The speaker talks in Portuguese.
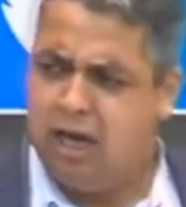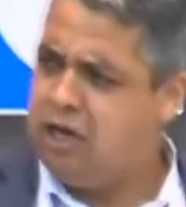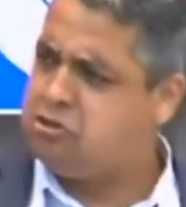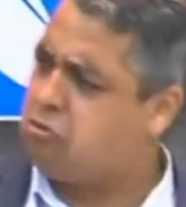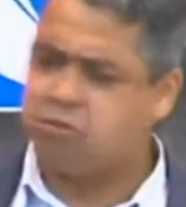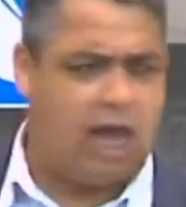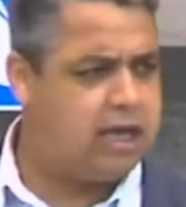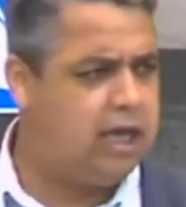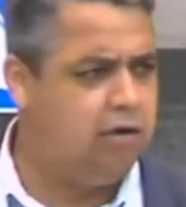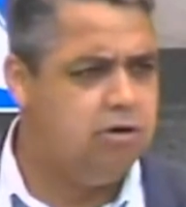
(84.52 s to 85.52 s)
Escuta
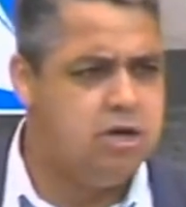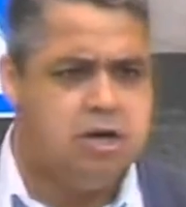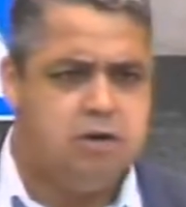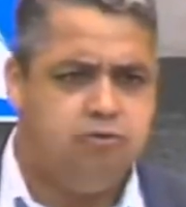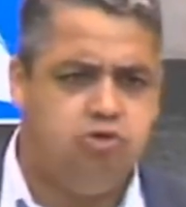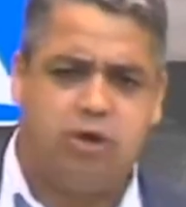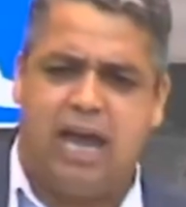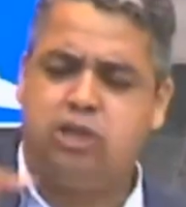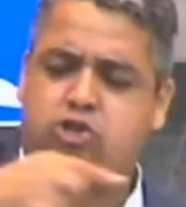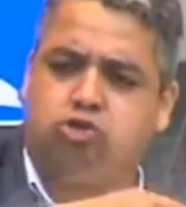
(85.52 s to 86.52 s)
aqui. No que
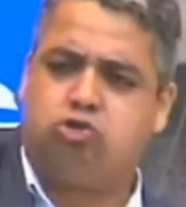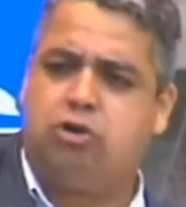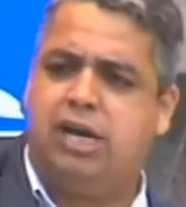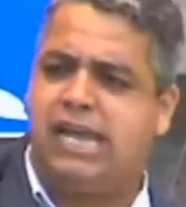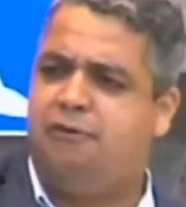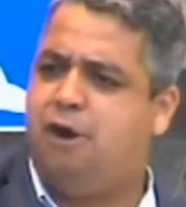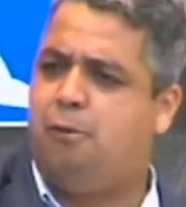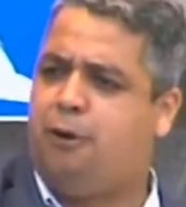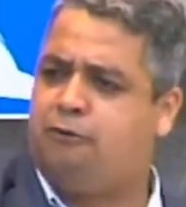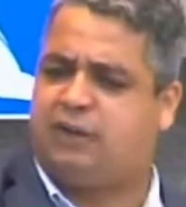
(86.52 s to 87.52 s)
ele escuta o grito, ele vê
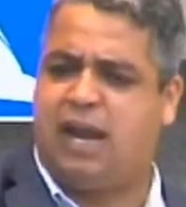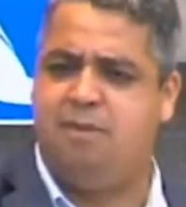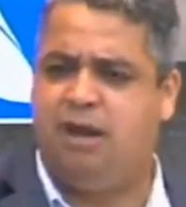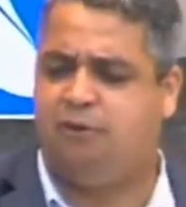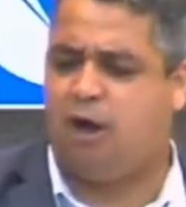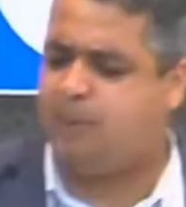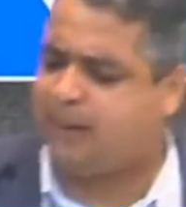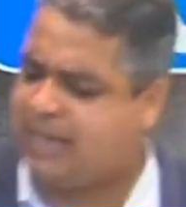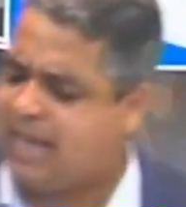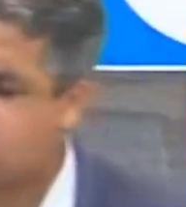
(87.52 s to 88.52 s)
o povo
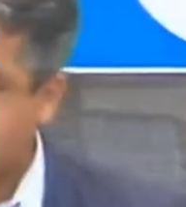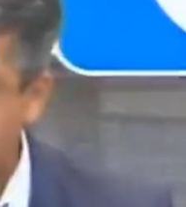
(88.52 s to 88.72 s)
tremendo.